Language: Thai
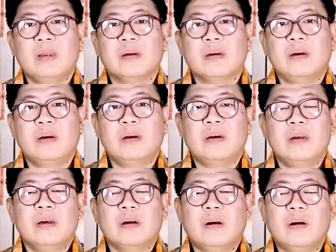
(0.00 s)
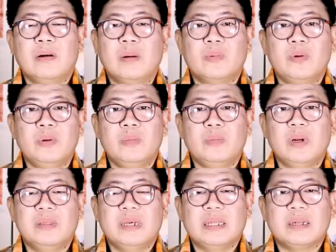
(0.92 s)
แล้วก็ขอขอบคุณบ
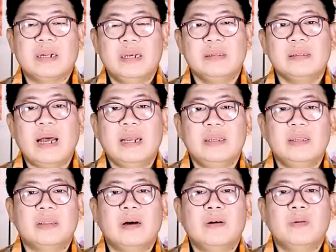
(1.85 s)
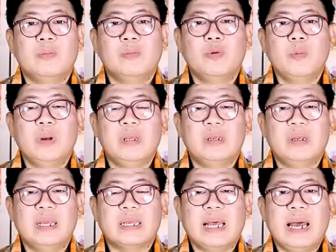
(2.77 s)
ริษัทเกรสตาดิจิตอลผู้ผลิต
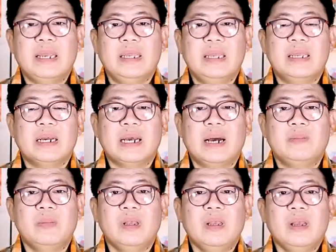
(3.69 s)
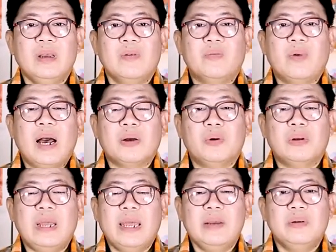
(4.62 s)
รายการนี้นะครับ ฝากก
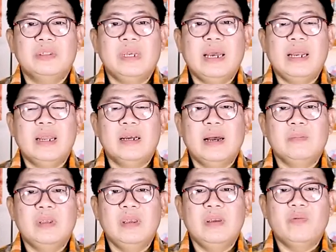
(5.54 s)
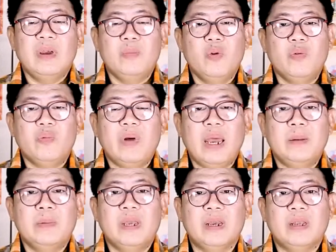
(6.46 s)
ดไลค์ กดแชร์นะครับที่ Facebook
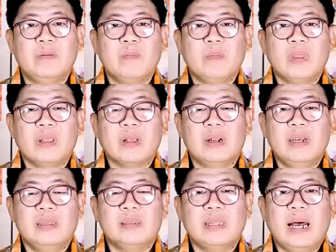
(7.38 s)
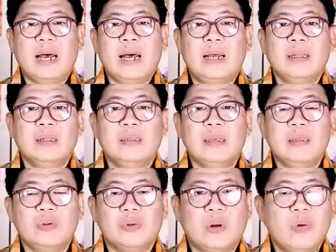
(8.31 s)
Fanpage เกรสตา
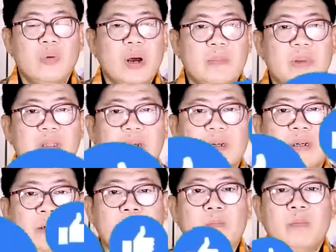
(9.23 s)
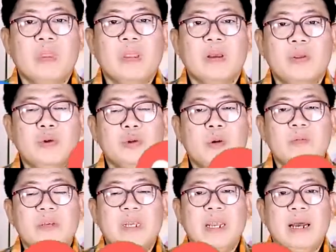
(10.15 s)
ที่สุดของความบันเทิง
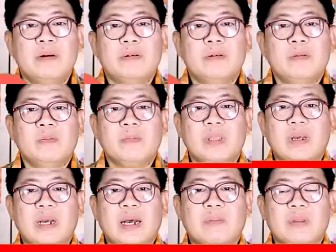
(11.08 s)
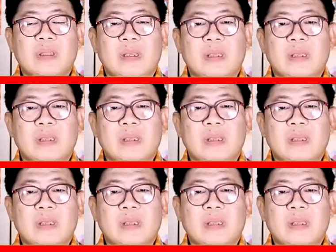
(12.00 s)
YouTube Channel นะครับ